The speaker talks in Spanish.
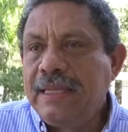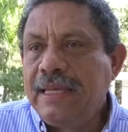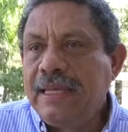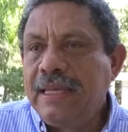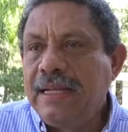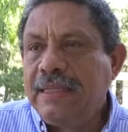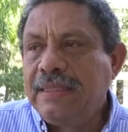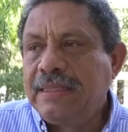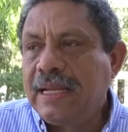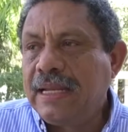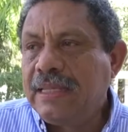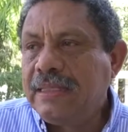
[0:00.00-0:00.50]

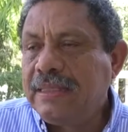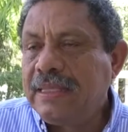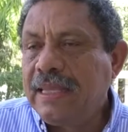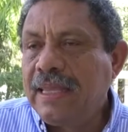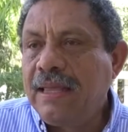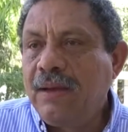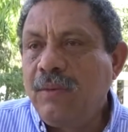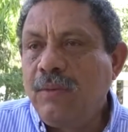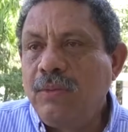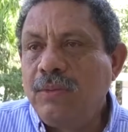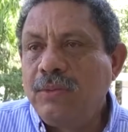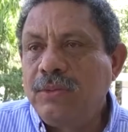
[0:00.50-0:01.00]
El 30
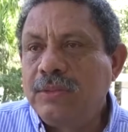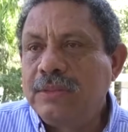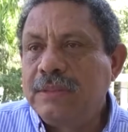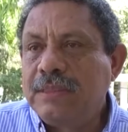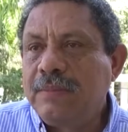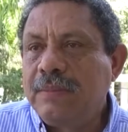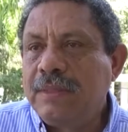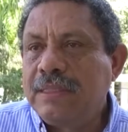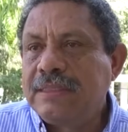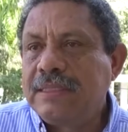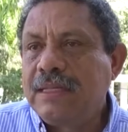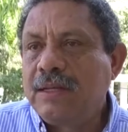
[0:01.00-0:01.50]
de agosto
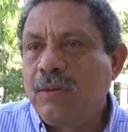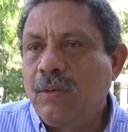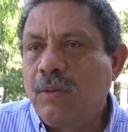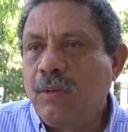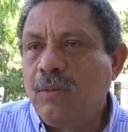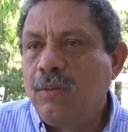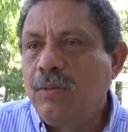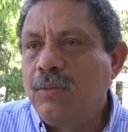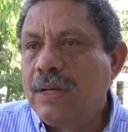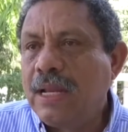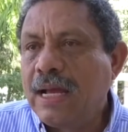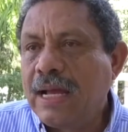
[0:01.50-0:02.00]
se me acercó
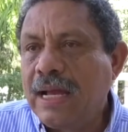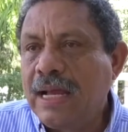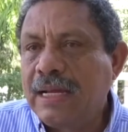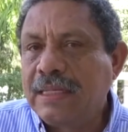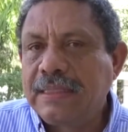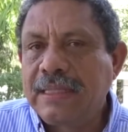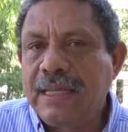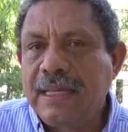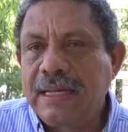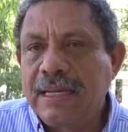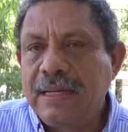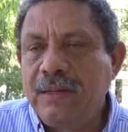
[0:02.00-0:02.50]
con una
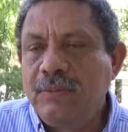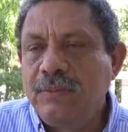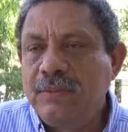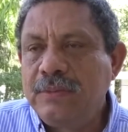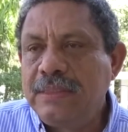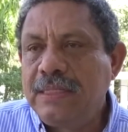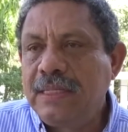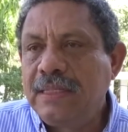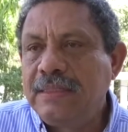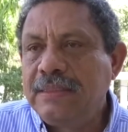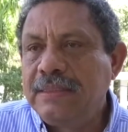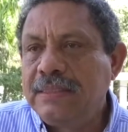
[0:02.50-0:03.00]
carta de
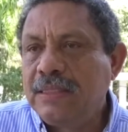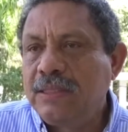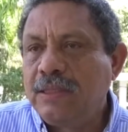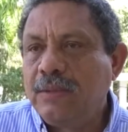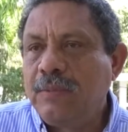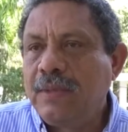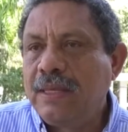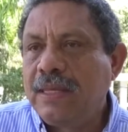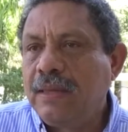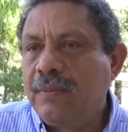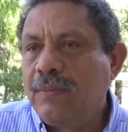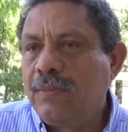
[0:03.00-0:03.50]
renuncia
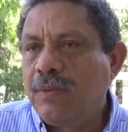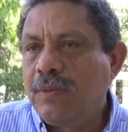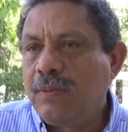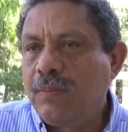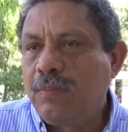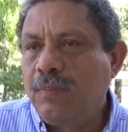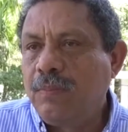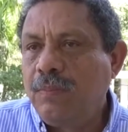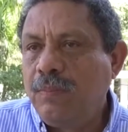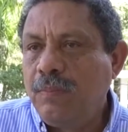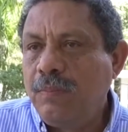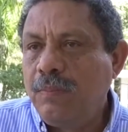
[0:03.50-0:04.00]
diciéndome que por
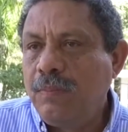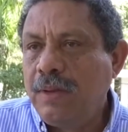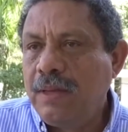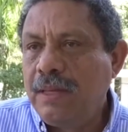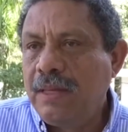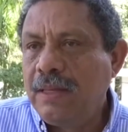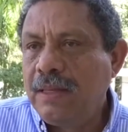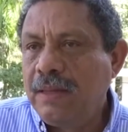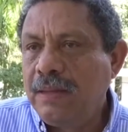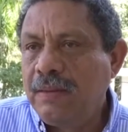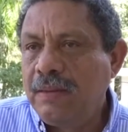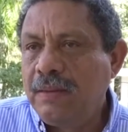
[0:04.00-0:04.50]

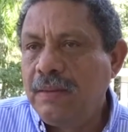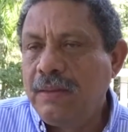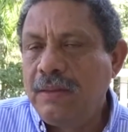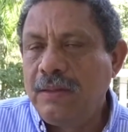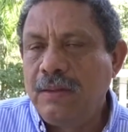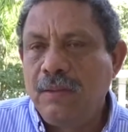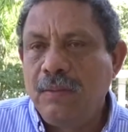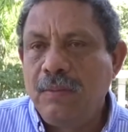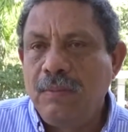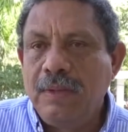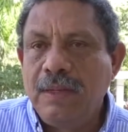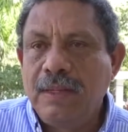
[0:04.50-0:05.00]
eh,
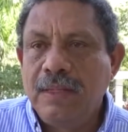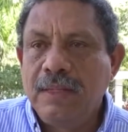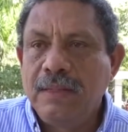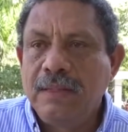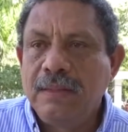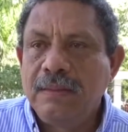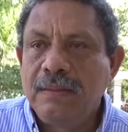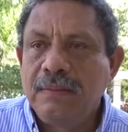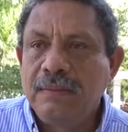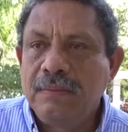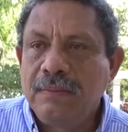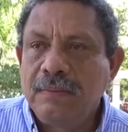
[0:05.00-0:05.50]

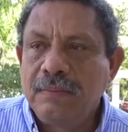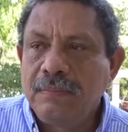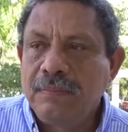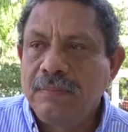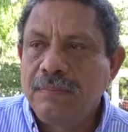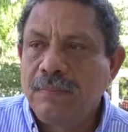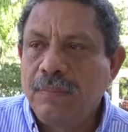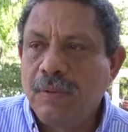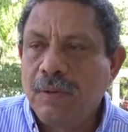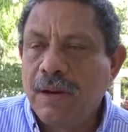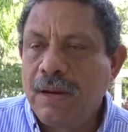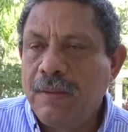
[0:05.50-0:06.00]
eh,
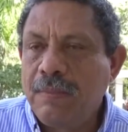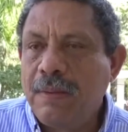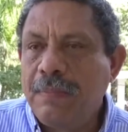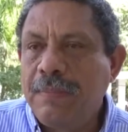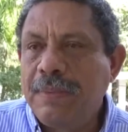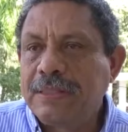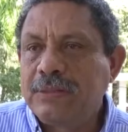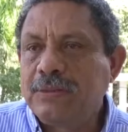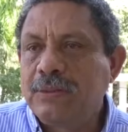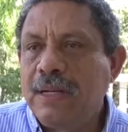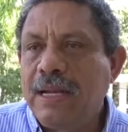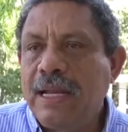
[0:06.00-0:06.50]
problemas
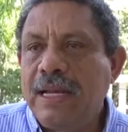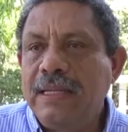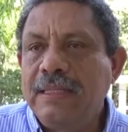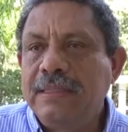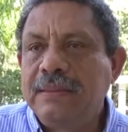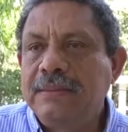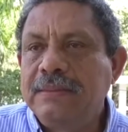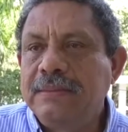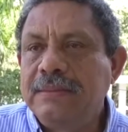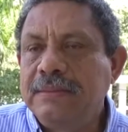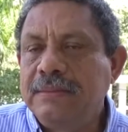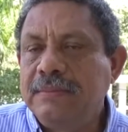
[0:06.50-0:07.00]

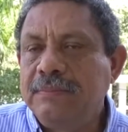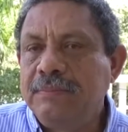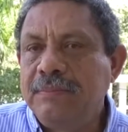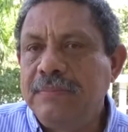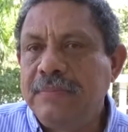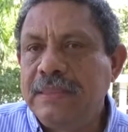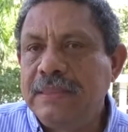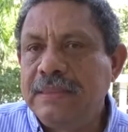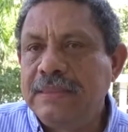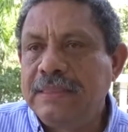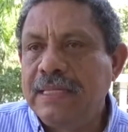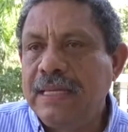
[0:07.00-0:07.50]
personales
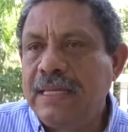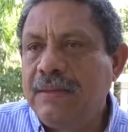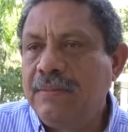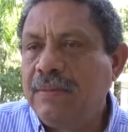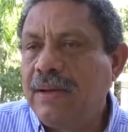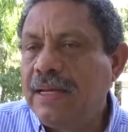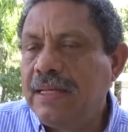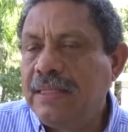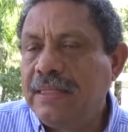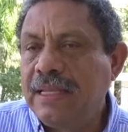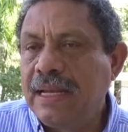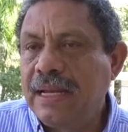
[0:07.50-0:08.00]
mm, se
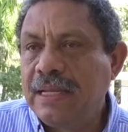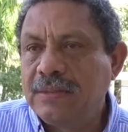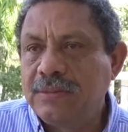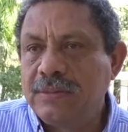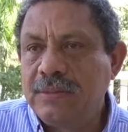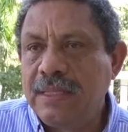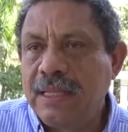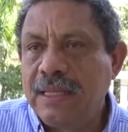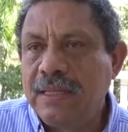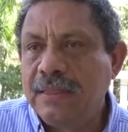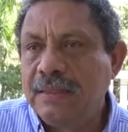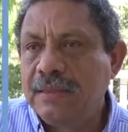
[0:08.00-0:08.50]
iba a ir de la
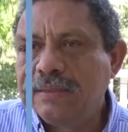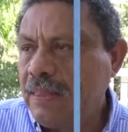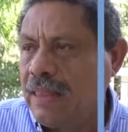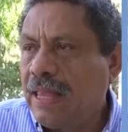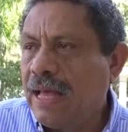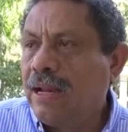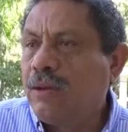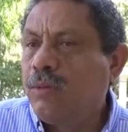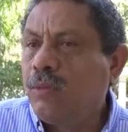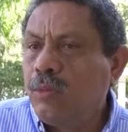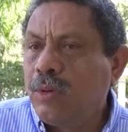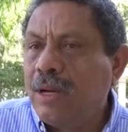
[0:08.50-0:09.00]
ciudad.
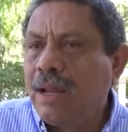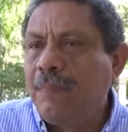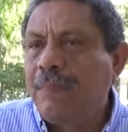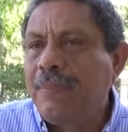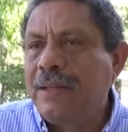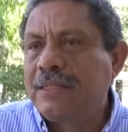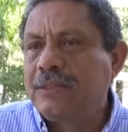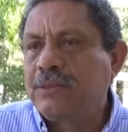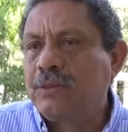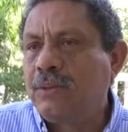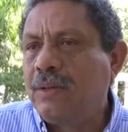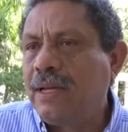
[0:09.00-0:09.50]
Algunas
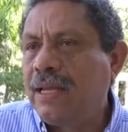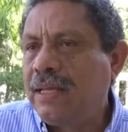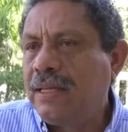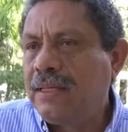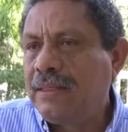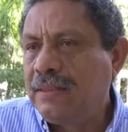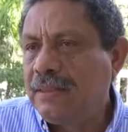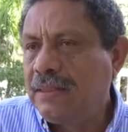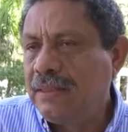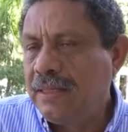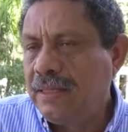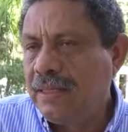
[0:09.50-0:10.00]

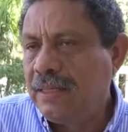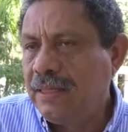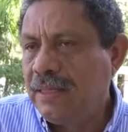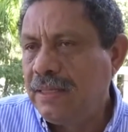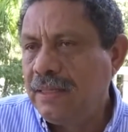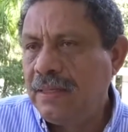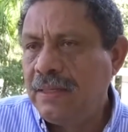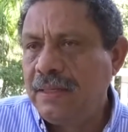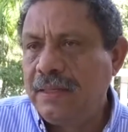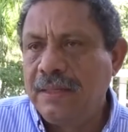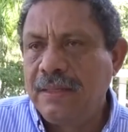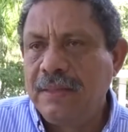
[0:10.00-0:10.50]
personas
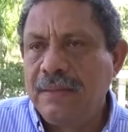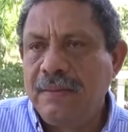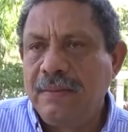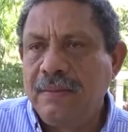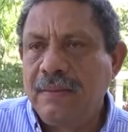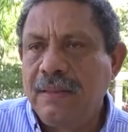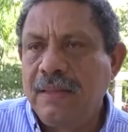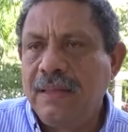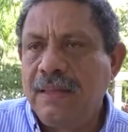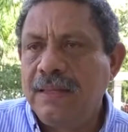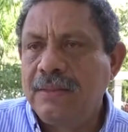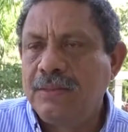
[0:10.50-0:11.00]

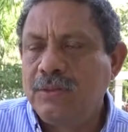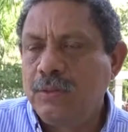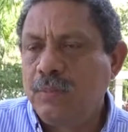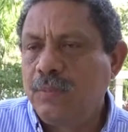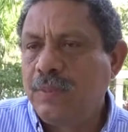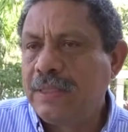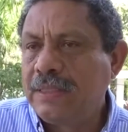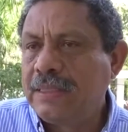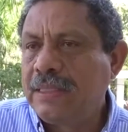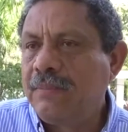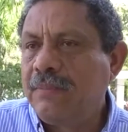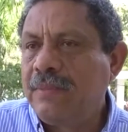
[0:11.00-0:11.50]
eh,
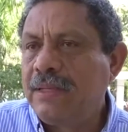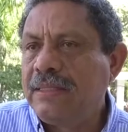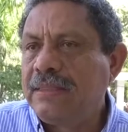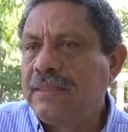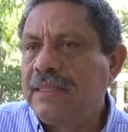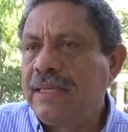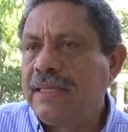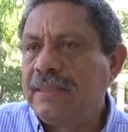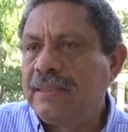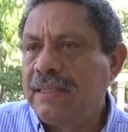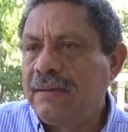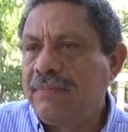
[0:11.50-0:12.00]

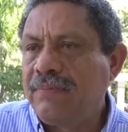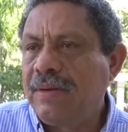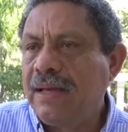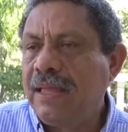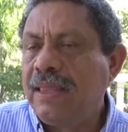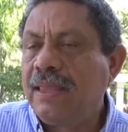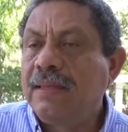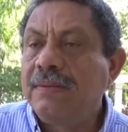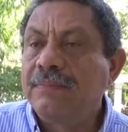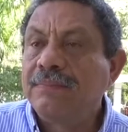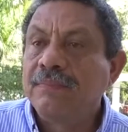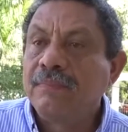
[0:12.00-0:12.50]
supuestamente
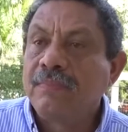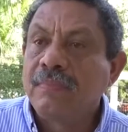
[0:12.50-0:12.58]
estafadas